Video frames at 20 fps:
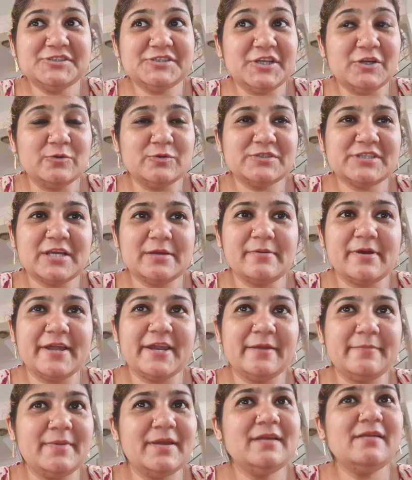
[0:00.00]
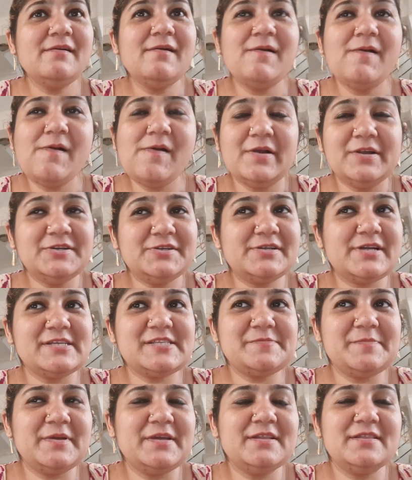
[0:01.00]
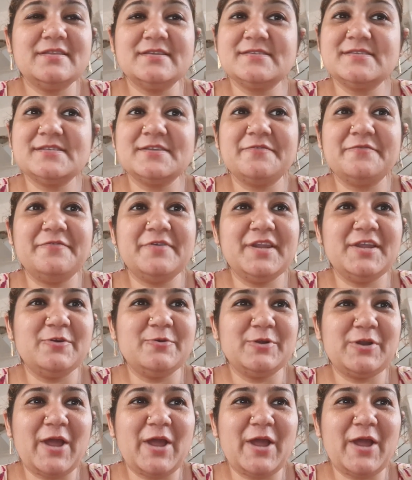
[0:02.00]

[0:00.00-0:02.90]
शेरोज़ के बारे में ट्रस्ट मी दिस इज़ अ वेरी गुड